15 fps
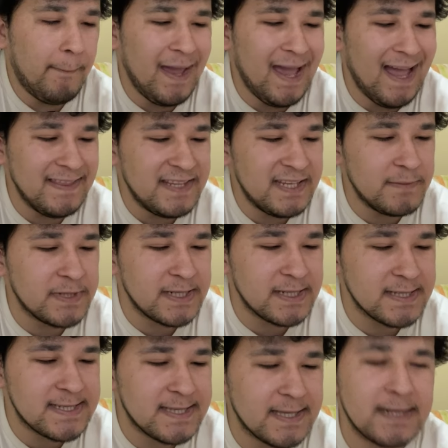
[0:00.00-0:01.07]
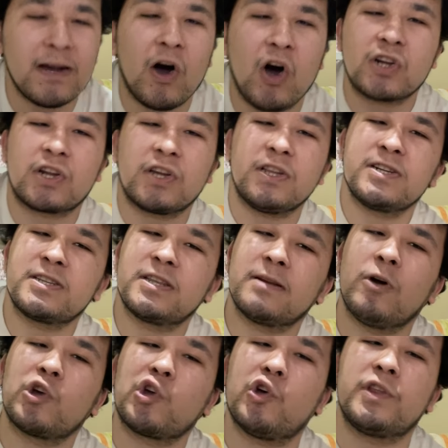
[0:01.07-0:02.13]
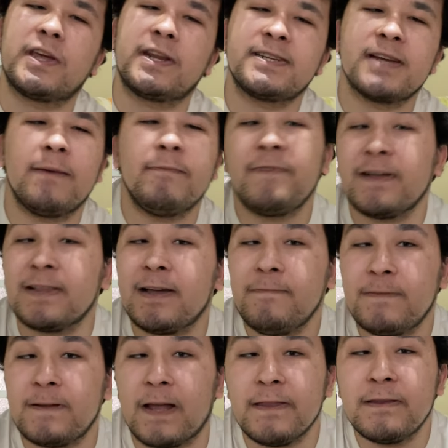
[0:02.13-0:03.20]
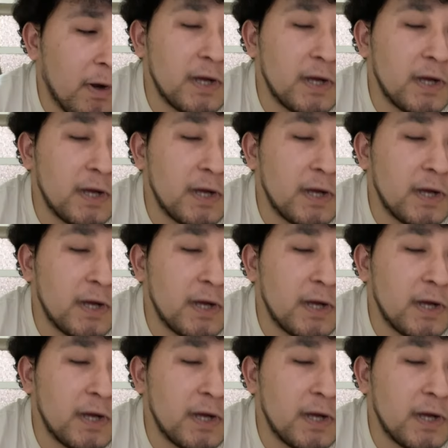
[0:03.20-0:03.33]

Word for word: Beğendiğim Reels'ları arkadaşlarıma göndereceğim falan filan.